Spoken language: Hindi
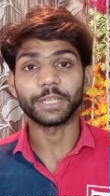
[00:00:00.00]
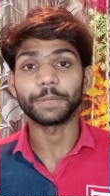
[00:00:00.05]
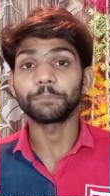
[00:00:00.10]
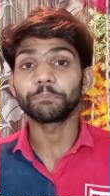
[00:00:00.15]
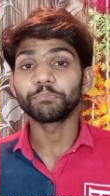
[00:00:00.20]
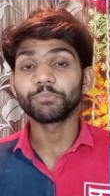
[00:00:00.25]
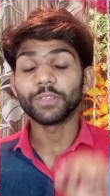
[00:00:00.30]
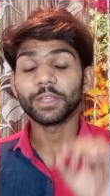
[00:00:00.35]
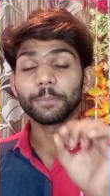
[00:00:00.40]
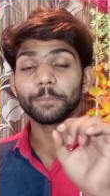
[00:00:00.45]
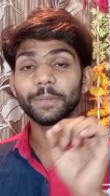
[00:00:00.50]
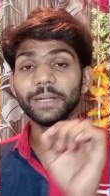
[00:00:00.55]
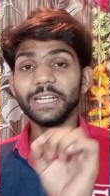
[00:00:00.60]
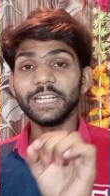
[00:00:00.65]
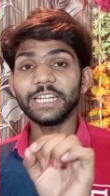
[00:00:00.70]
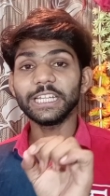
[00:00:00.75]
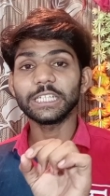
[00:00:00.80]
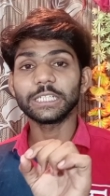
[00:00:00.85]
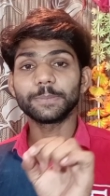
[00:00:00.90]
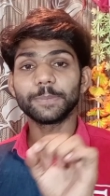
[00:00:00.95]
से
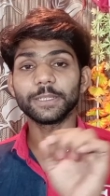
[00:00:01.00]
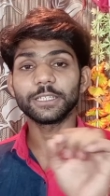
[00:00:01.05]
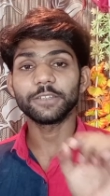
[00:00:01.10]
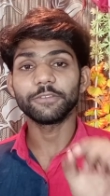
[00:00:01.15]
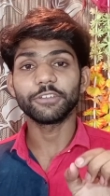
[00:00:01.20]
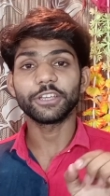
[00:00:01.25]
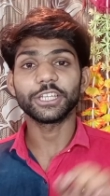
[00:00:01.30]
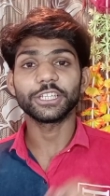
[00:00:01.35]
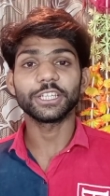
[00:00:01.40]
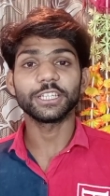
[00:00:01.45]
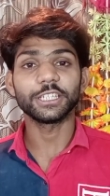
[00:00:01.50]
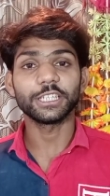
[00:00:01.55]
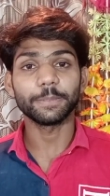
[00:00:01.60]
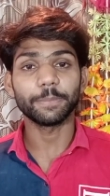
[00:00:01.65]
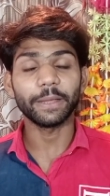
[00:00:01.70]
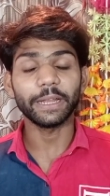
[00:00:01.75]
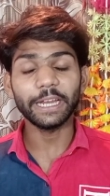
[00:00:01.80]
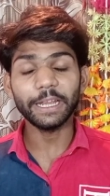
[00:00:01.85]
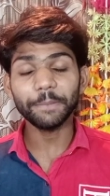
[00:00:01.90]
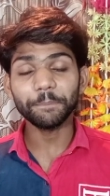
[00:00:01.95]
प्रिंट स्पेसिफिकेशन से
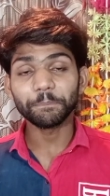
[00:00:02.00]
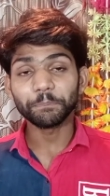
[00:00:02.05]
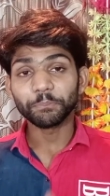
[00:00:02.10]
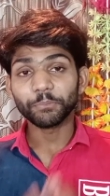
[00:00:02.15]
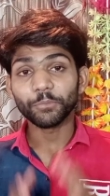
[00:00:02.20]
पहले